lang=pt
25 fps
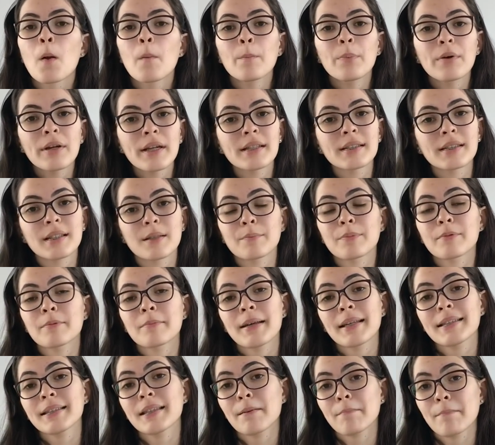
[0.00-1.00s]
Por exemplo,
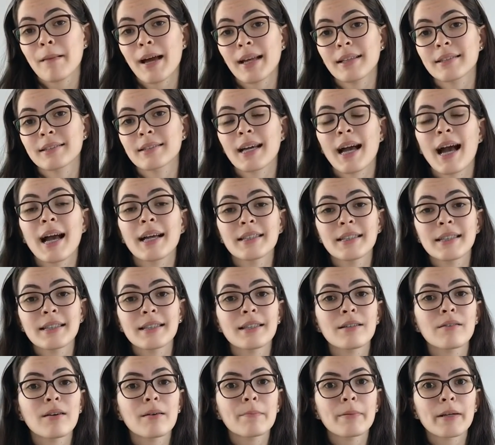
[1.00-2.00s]
matemática, a gente
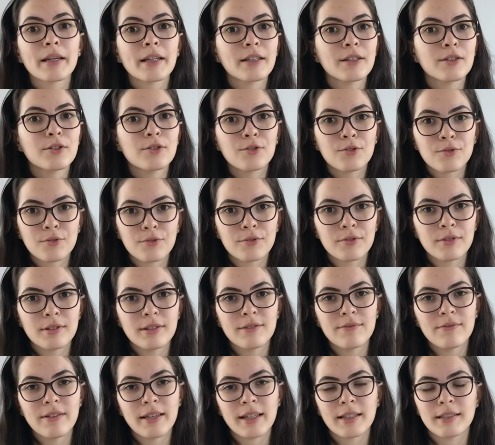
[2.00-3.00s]
não aprende tudo
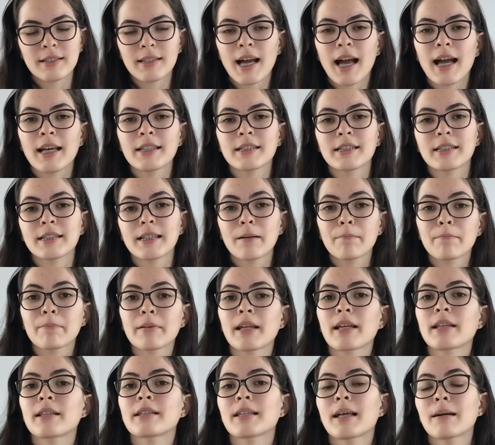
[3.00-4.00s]
de vez, a gente
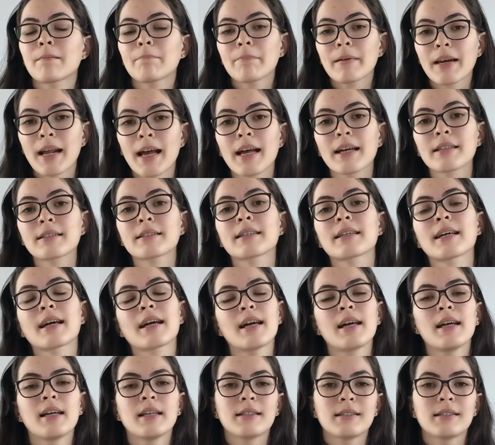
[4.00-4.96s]
aprende na prática,